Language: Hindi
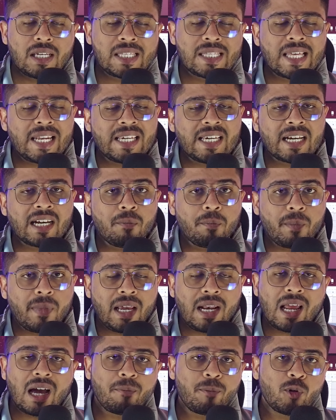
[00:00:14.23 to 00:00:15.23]
इस तरीके का
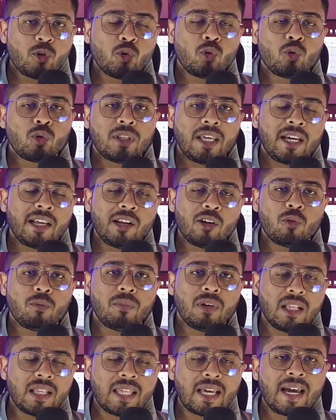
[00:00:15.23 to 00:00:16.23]
मेल आप लोगों को देखने को
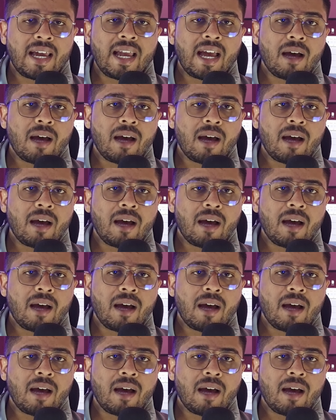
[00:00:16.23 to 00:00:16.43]
मिलता